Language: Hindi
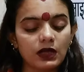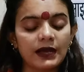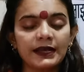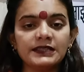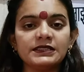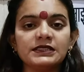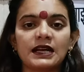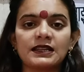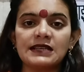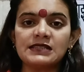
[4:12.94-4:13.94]
अगली चीज
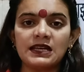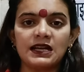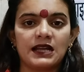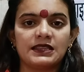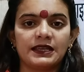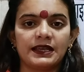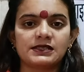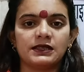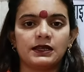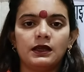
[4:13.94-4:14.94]
अरदास लगाते
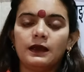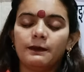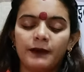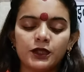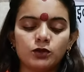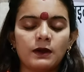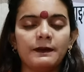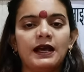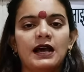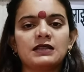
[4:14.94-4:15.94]
कैसे हैं भाई तुम
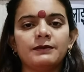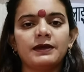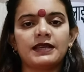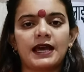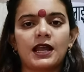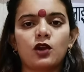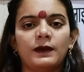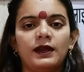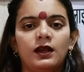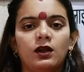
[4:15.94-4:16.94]
अपने हाथ में ग्यारह
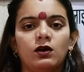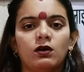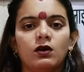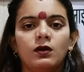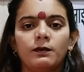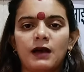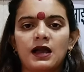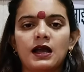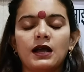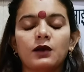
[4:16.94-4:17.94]
रुपए ले लो माँ
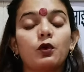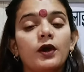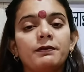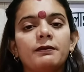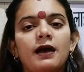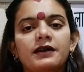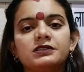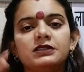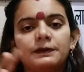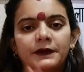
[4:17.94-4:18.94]
का कोई भी माँ का
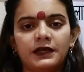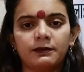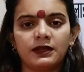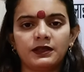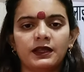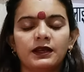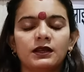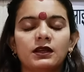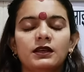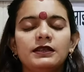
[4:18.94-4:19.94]
सिद्धपीठ मंदिर
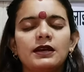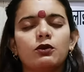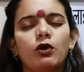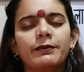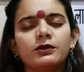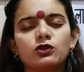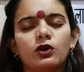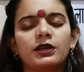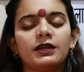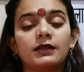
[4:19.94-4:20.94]
या कोई भी
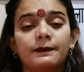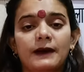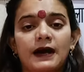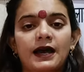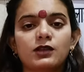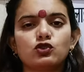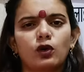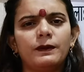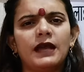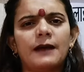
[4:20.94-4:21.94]
चौकी दरबार जो
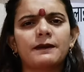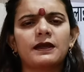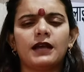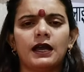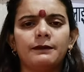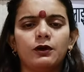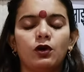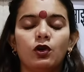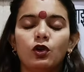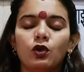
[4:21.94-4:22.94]
भी आपके ध्यान में हो
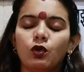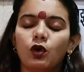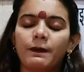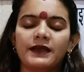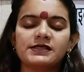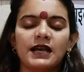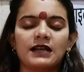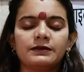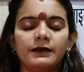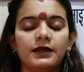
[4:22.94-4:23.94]
वो पैसे
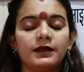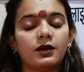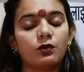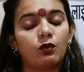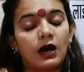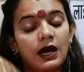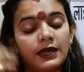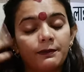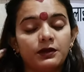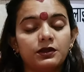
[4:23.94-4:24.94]
हाथ में लेकर वहां
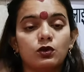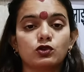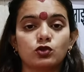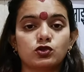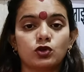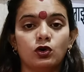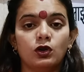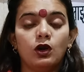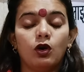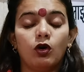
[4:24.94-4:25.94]
के मंदिर को सोचो
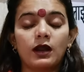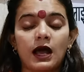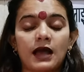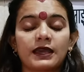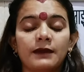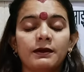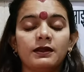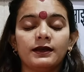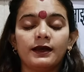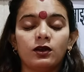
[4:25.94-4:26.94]
और आंखें
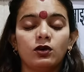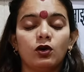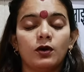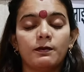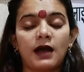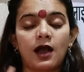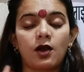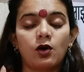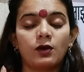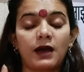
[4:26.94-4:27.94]
बंद कर लो और माँ
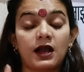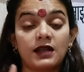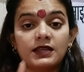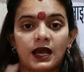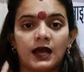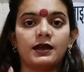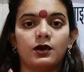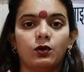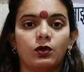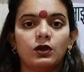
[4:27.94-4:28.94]
को माँ का ध्यान
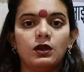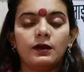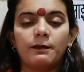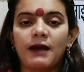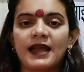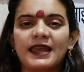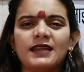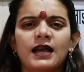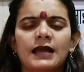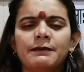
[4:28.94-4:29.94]
करो माँ के
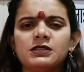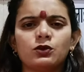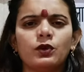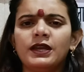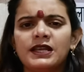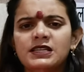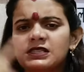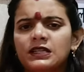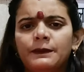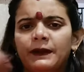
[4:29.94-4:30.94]
ध्यान में जरूरी नहीं है जिस
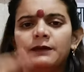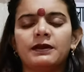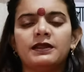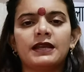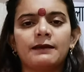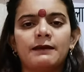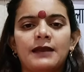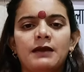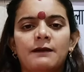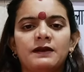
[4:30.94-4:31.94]
सिद्धपीठ मंदिर के बारे
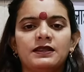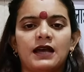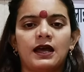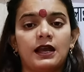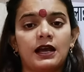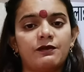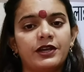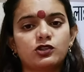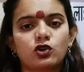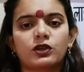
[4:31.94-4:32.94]
में आपने ध्यान लगाया
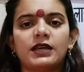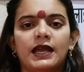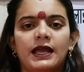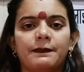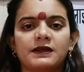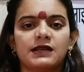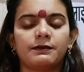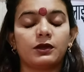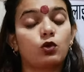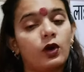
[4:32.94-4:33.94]
वही चौकी आए आपके
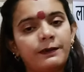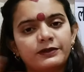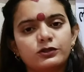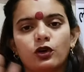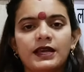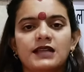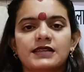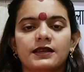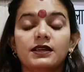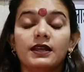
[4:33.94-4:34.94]
सामने कोई भी चौकी आ
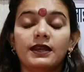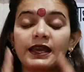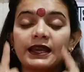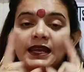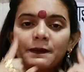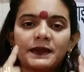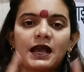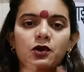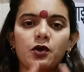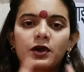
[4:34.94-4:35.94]
जाए लेकिन आपकी
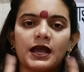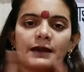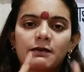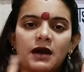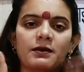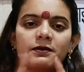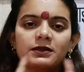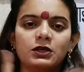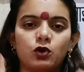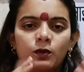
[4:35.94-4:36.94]
आंखों के आगे माँ
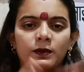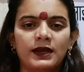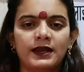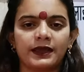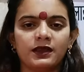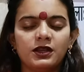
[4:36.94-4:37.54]
भगवती घूमने लगे